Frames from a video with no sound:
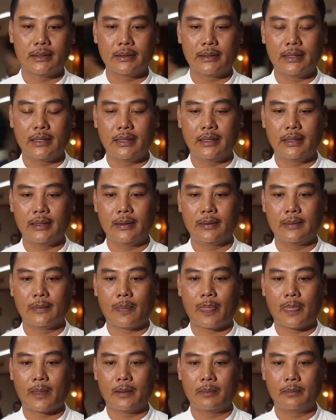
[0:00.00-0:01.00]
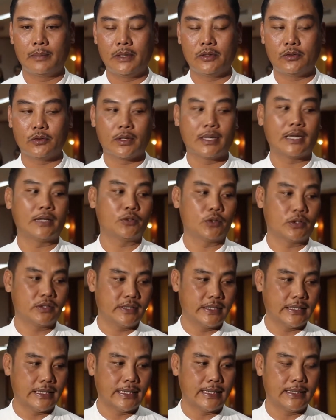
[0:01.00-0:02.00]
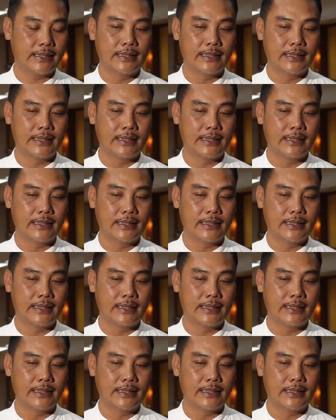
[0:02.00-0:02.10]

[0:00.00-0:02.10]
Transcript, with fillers: ที่มีส่วนได้ส่วนเสีย